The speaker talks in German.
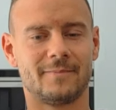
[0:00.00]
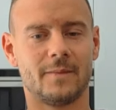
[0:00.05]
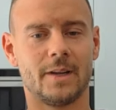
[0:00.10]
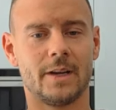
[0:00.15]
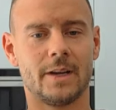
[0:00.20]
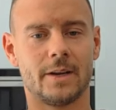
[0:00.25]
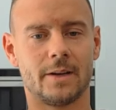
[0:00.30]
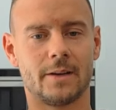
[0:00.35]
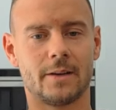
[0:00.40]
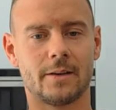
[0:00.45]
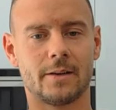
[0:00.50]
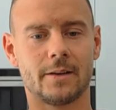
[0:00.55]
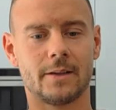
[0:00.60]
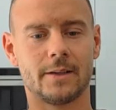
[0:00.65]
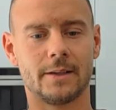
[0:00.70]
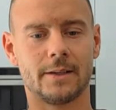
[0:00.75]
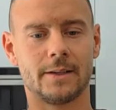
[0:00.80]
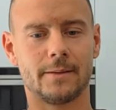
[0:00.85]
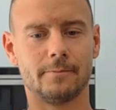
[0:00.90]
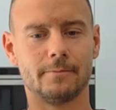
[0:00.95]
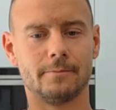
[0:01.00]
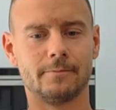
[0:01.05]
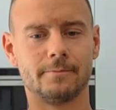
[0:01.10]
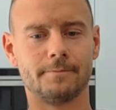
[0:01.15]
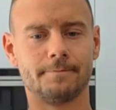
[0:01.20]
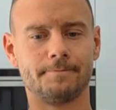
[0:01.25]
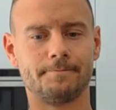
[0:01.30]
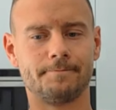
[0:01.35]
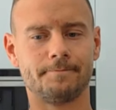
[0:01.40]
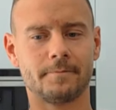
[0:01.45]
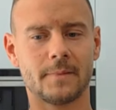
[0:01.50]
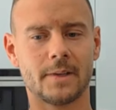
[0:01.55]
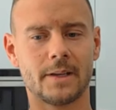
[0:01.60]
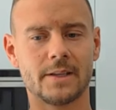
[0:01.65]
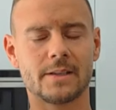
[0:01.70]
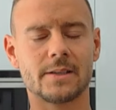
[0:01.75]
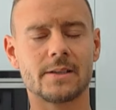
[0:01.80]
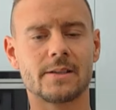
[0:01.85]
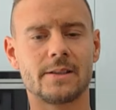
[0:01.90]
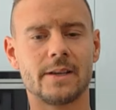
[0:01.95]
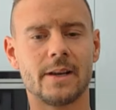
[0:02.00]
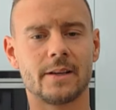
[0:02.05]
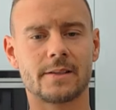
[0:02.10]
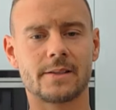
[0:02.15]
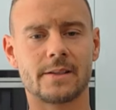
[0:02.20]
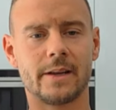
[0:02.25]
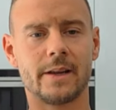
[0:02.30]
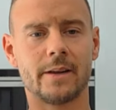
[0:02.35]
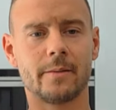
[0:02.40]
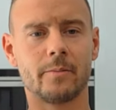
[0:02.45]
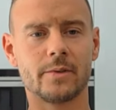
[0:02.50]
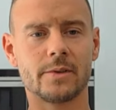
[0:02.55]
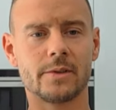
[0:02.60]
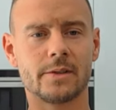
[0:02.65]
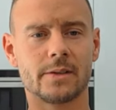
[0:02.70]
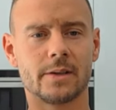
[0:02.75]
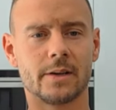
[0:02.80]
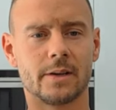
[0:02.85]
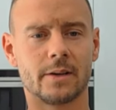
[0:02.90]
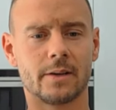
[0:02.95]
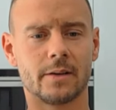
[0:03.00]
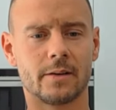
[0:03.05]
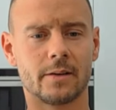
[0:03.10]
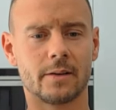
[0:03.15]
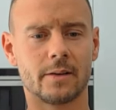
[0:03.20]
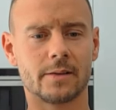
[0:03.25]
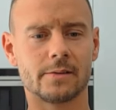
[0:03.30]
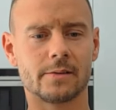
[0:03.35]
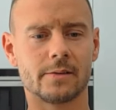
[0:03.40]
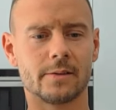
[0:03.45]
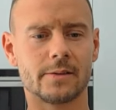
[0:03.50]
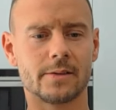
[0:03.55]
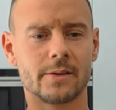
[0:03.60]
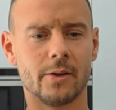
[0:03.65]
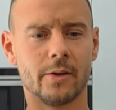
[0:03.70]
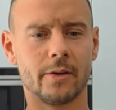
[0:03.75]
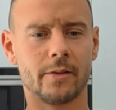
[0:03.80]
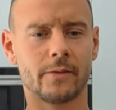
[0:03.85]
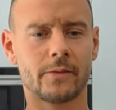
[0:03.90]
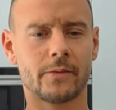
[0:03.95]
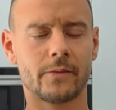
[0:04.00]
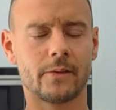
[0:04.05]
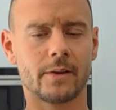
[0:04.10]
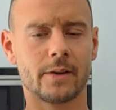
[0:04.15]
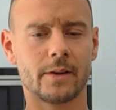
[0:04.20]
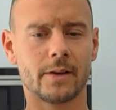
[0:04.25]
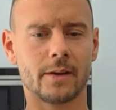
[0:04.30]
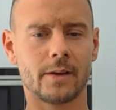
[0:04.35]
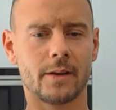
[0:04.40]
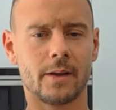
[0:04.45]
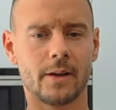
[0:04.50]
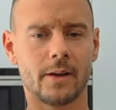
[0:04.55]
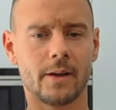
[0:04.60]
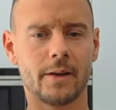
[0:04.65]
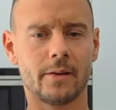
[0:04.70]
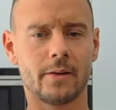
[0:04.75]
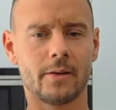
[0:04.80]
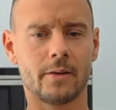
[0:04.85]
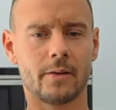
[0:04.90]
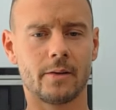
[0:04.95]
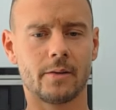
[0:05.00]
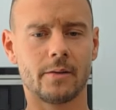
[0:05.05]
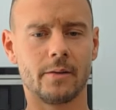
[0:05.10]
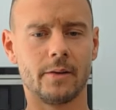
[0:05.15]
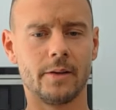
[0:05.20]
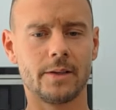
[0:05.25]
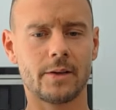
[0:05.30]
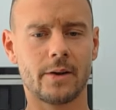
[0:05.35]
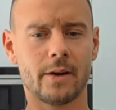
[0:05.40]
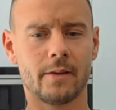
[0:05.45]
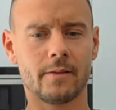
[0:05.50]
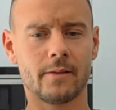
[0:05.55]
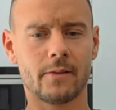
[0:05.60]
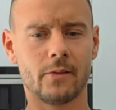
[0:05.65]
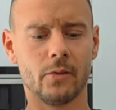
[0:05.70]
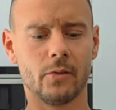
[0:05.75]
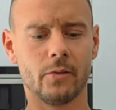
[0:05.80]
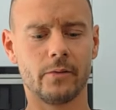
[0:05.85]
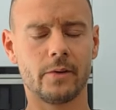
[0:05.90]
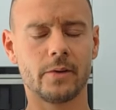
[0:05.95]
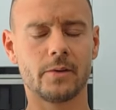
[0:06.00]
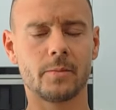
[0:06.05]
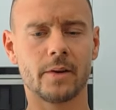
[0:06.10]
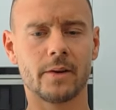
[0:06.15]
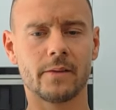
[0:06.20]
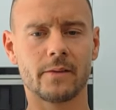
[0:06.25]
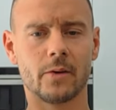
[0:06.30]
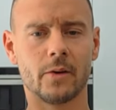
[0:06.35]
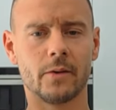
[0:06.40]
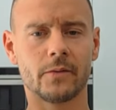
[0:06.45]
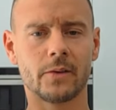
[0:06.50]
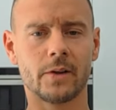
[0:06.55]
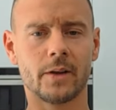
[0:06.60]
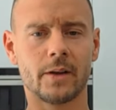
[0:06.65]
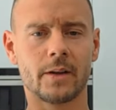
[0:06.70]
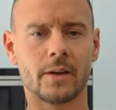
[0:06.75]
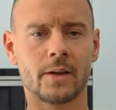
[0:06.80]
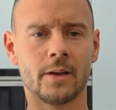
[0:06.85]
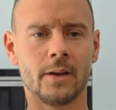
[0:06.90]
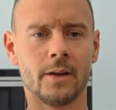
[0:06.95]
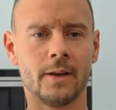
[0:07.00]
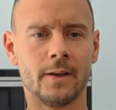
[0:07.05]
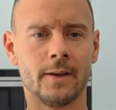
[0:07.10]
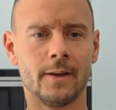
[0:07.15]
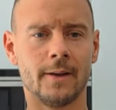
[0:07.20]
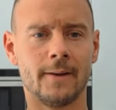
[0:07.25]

Ja, ähm, es ist sehr zäh, muss ich sagen. Also es läuft äh, leider nicht ganz so, wie ich mir das erhofft hatte.